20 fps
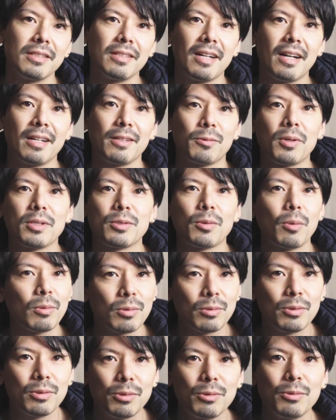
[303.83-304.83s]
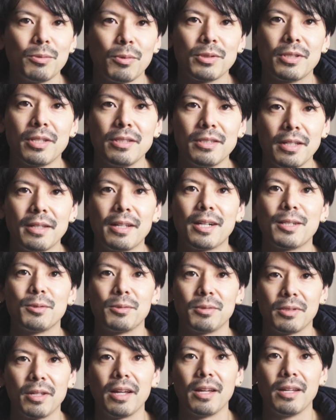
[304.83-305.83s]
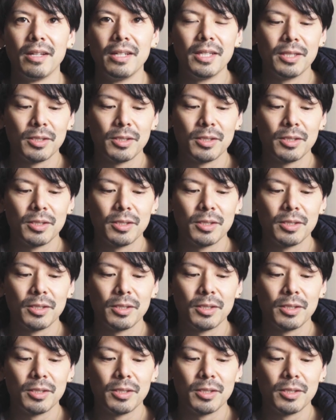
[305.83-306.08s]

がとか、そういうの全然なくって、